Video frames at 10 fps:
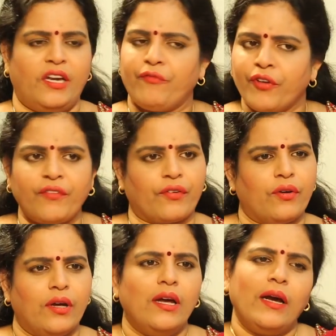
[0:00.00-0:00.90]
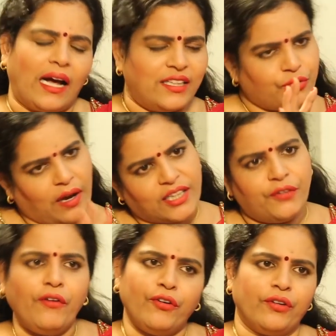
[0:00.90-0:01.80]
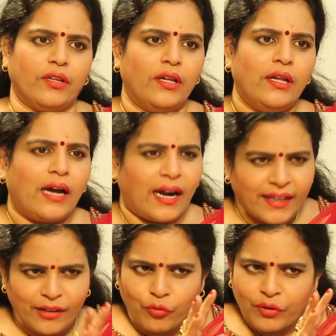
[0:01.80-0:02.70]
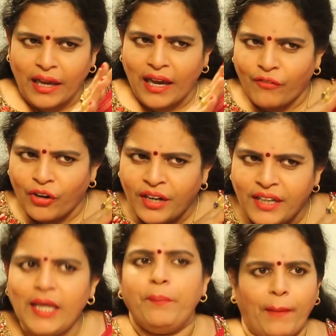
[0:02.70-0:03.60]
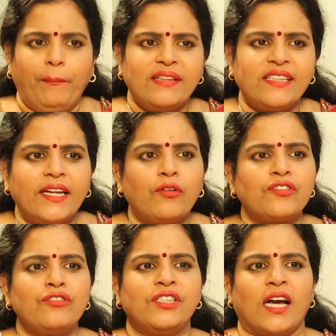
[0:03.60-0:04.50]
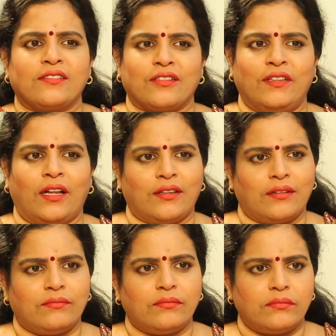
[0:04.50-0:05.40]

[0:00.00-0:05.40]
ఎవరు ఎవరు అది స్వార్థమే ఉంటుంది అంటే కేవలం నీ పబ్లిసిటీ కోసం నువ్వు చేస్తావు ఇదంతా